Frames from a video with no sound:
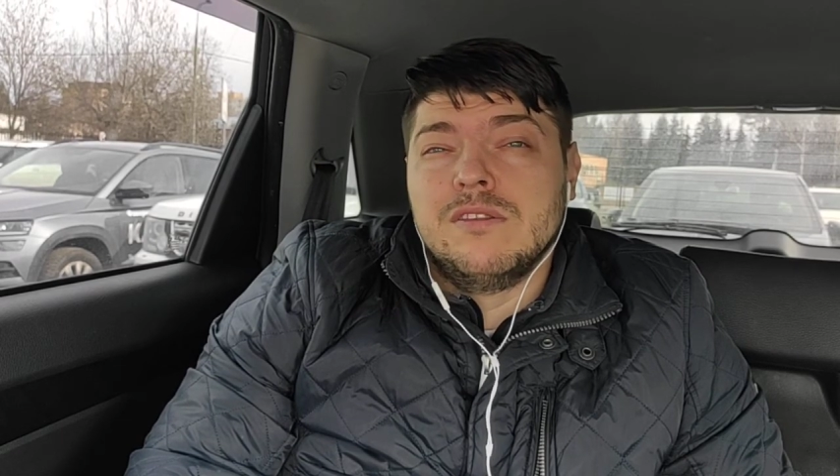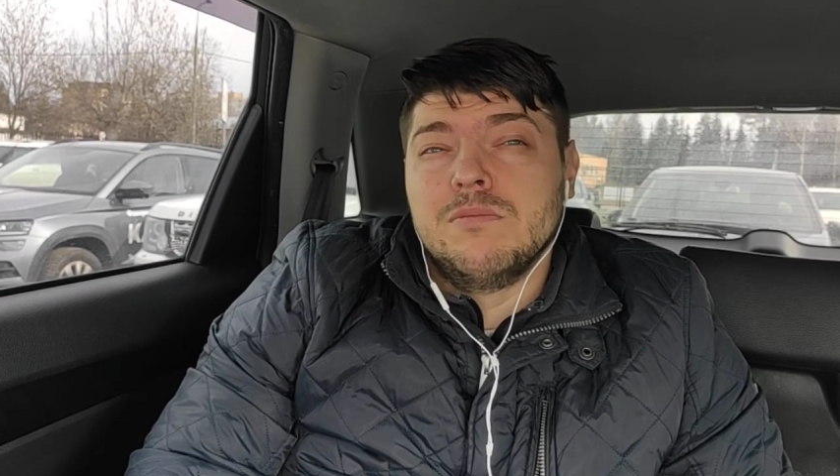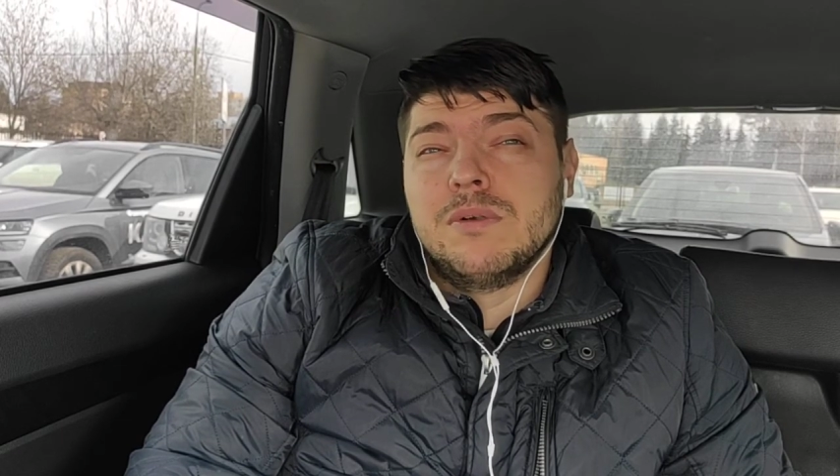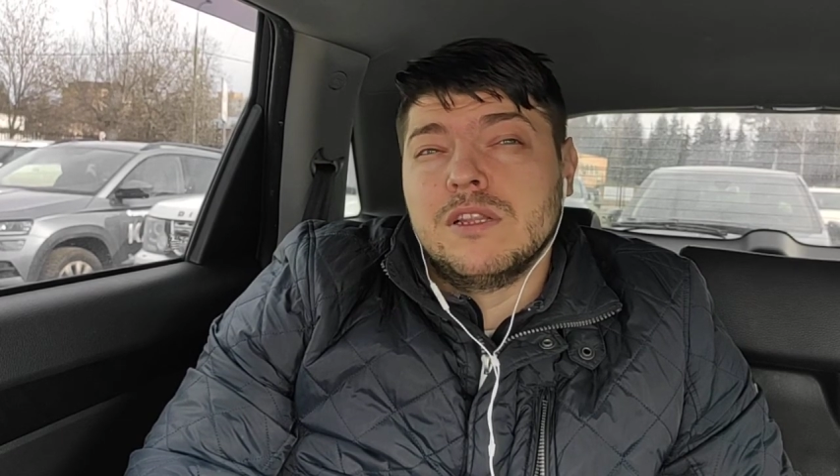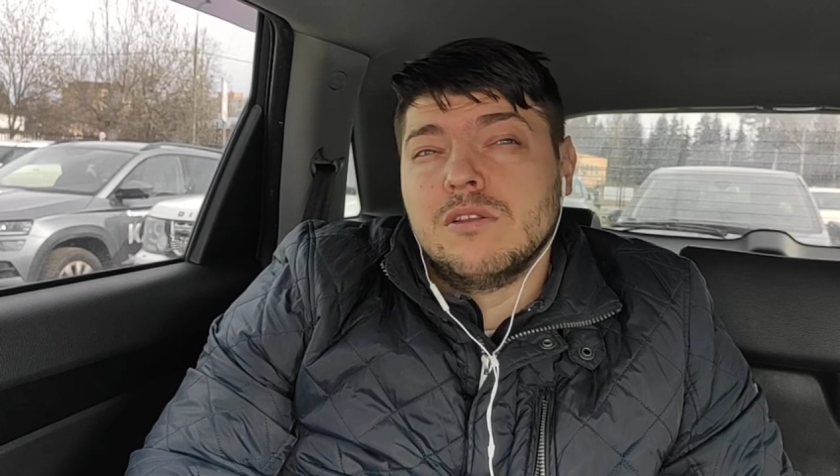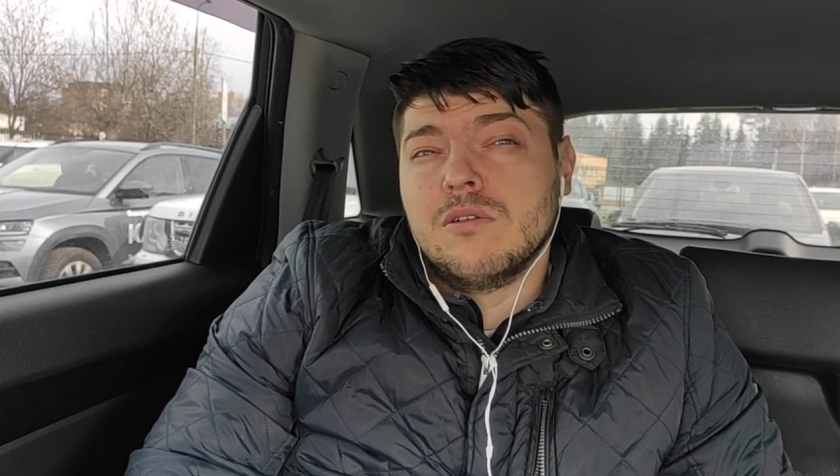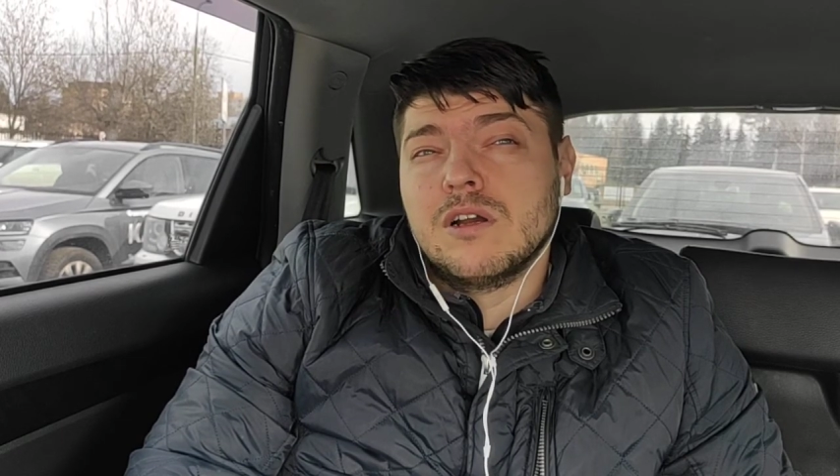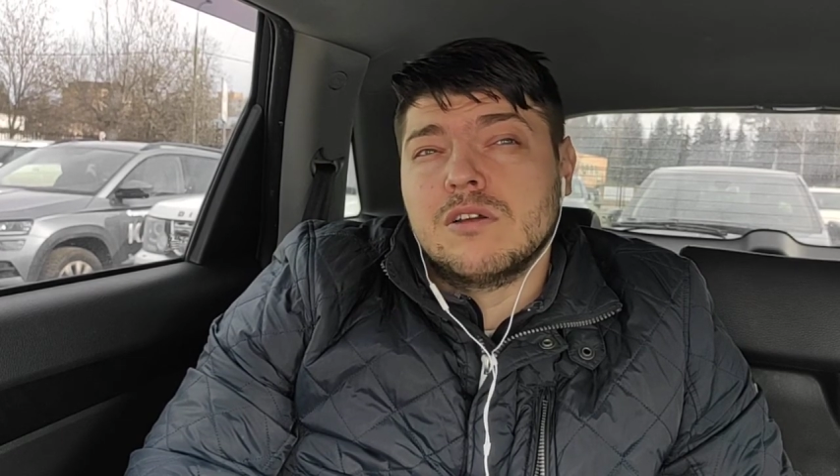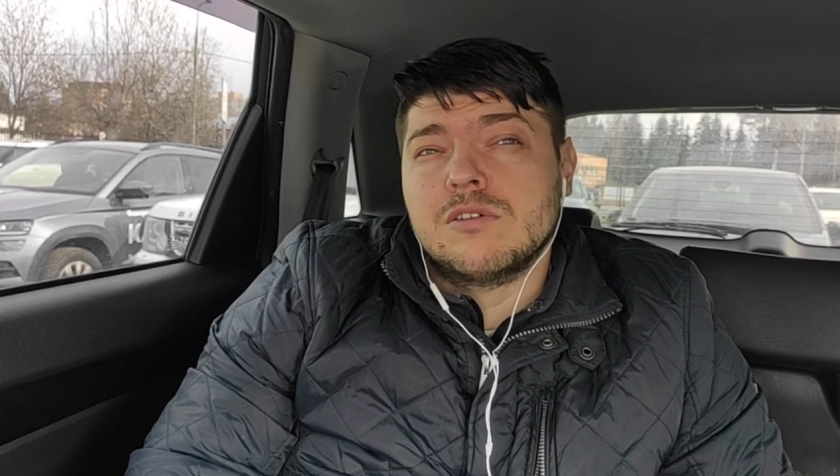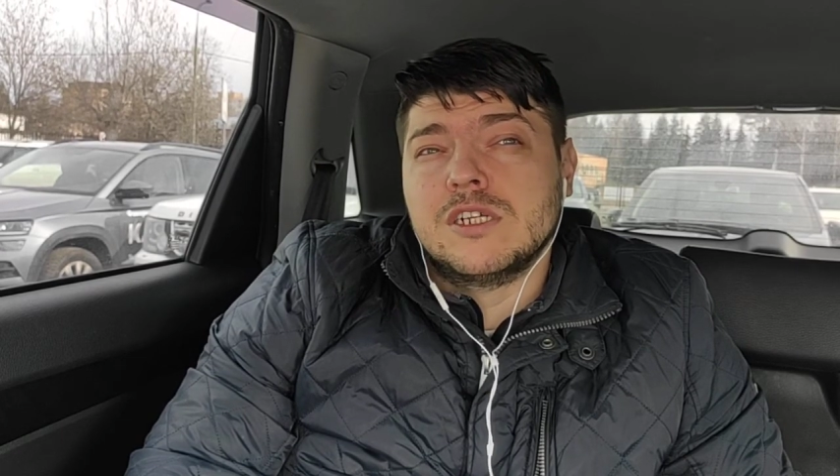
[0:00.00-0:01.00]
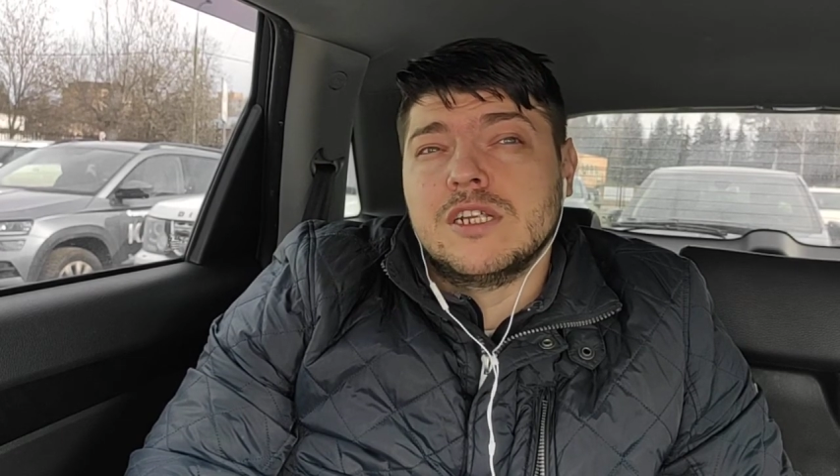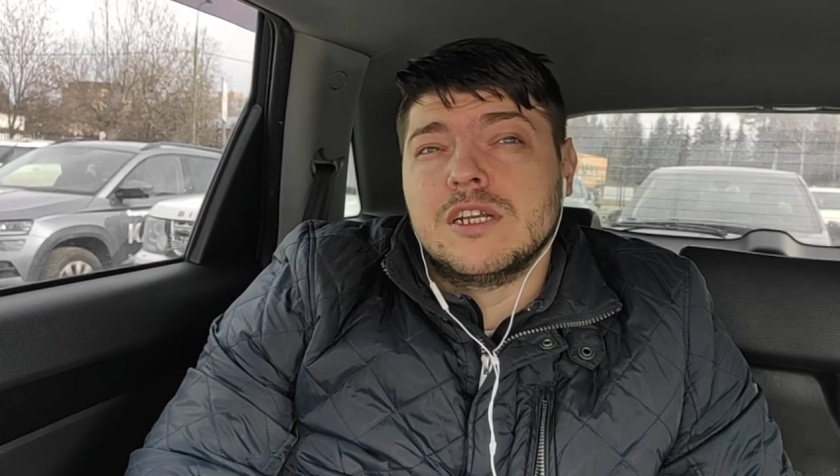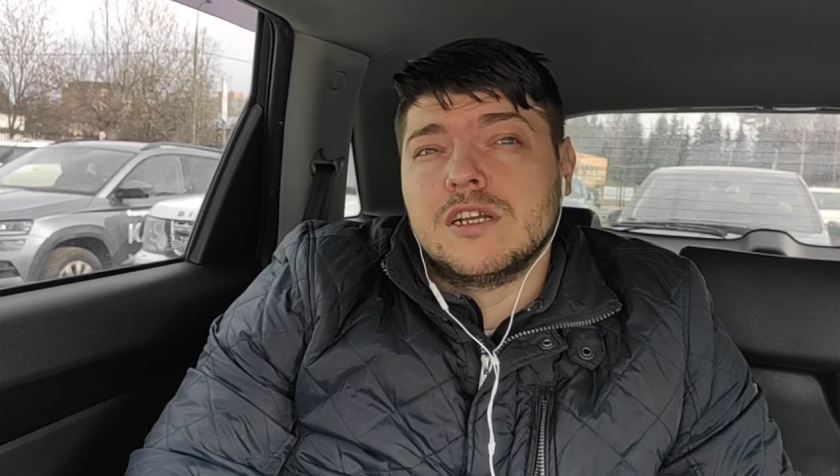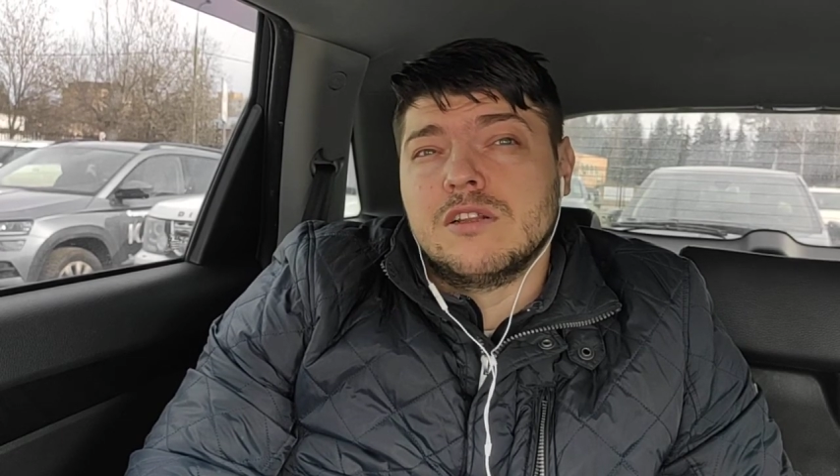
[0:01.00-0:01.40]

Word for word: не под то окружение,